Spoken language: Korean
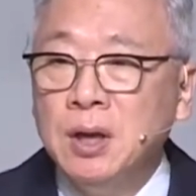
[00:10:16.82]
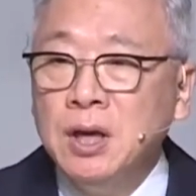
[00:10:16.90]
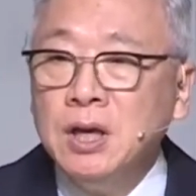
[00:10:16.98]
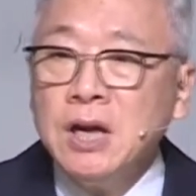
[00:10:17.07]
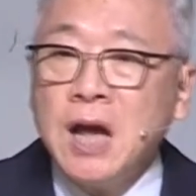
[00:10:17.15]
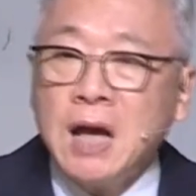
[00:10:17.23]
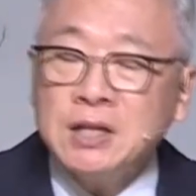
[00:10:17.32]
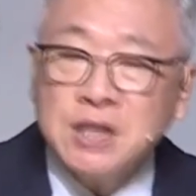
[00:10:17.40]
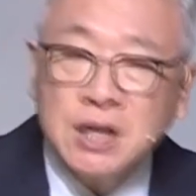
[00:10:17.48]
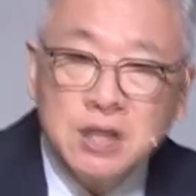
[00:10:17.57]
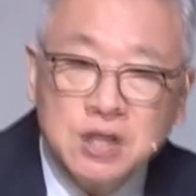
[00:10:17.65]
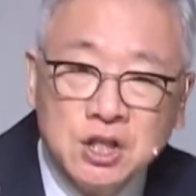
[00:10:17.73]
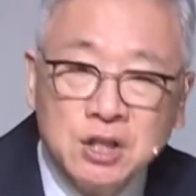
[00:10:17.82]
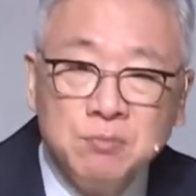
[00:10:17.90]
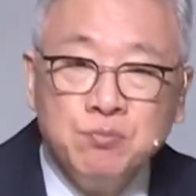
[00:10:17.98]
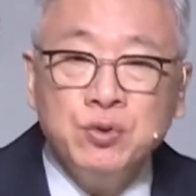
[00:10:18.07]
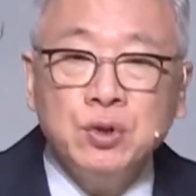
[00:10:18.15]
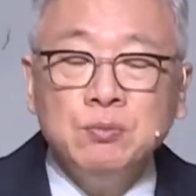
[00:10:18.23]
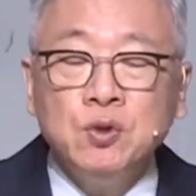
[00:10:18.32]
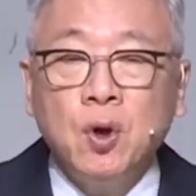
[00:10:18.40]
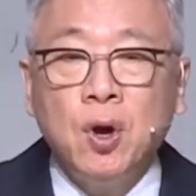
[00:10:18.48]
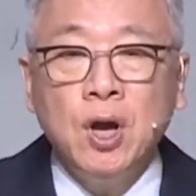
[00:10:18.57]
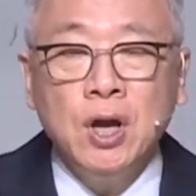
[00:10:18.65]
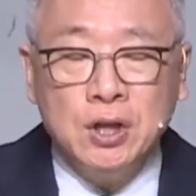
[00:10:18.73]
이런 하찮은
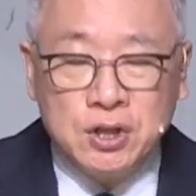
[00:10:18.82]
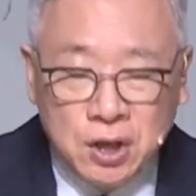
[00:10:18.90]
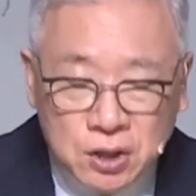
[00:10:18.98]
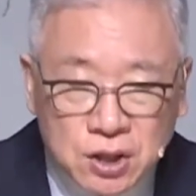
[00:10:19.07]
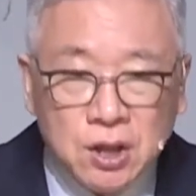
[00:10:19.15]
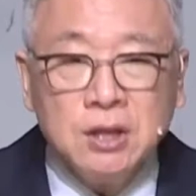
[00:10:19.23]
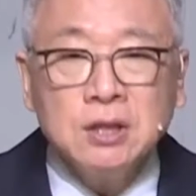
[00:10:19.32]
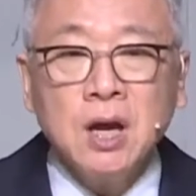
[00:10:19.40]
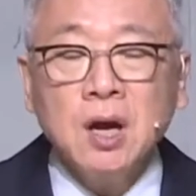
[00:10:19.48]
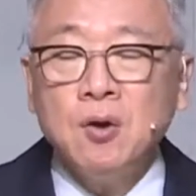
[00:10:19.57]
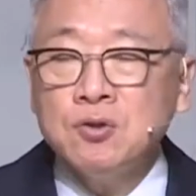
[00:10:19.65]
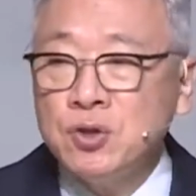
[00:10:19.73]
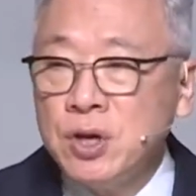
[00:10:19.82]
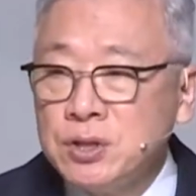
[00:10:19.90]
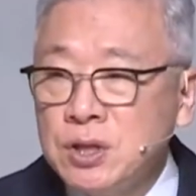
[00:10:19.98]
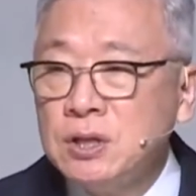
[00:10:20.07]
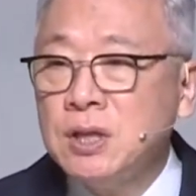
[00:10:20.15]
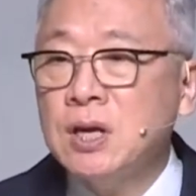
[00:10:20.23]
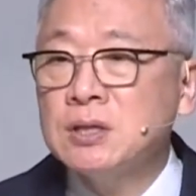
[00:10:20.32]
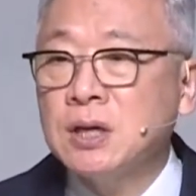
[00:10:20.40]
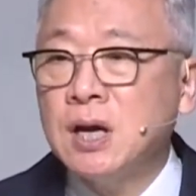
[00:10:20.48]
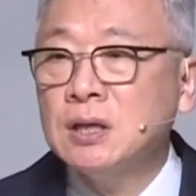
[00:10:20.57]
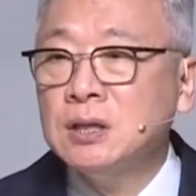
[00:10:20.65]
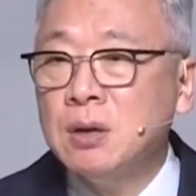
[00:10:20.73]
심부름도 정성을 다하고 최선을 다해서
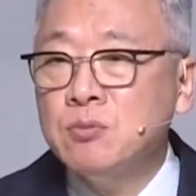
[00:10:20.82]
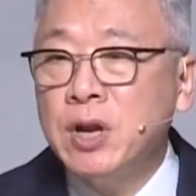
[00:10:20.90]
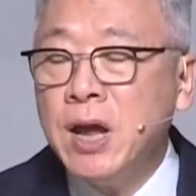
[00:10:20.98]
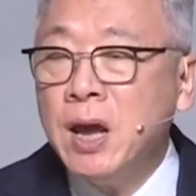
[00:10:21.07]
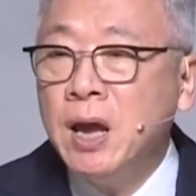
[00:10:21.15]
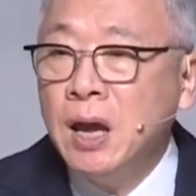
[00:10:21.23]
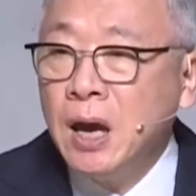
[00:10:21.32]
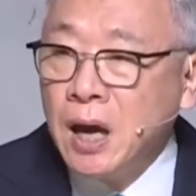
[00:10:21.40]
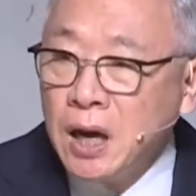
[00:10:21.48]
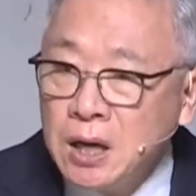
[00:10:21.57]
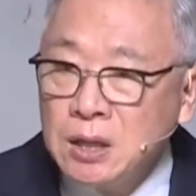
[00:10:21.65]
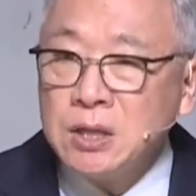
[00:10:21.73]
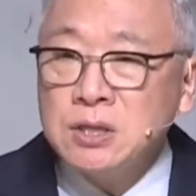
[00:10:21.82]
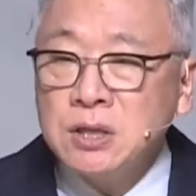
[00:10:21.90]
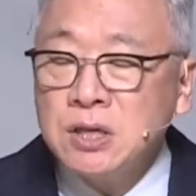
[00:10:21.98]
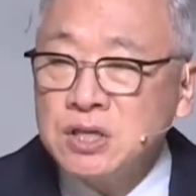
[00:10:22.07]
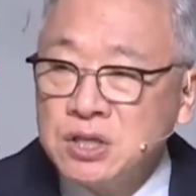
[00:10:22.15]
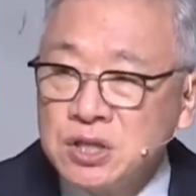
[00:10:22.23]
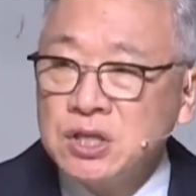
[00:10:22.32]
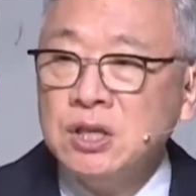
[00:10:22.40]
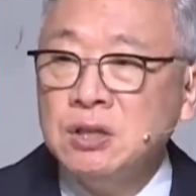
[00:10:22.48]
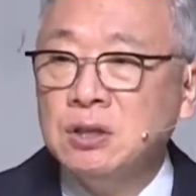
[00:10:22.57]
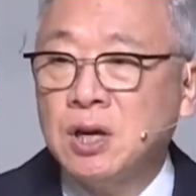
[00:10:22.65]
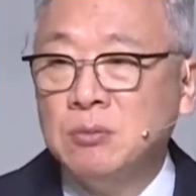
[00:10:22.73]
하기 때문에 하나님께서 그를
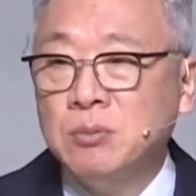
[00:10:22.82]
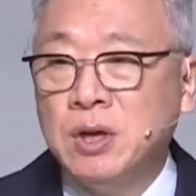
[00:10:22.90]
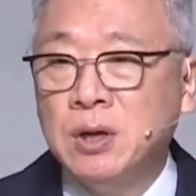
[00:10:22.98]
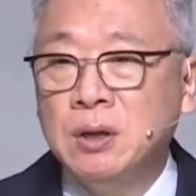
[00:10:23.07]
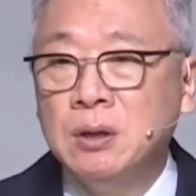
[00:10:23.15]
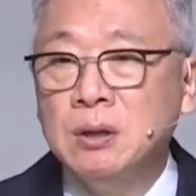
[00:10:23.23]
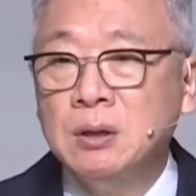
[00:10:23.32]
쓰시는 거란 말이에요.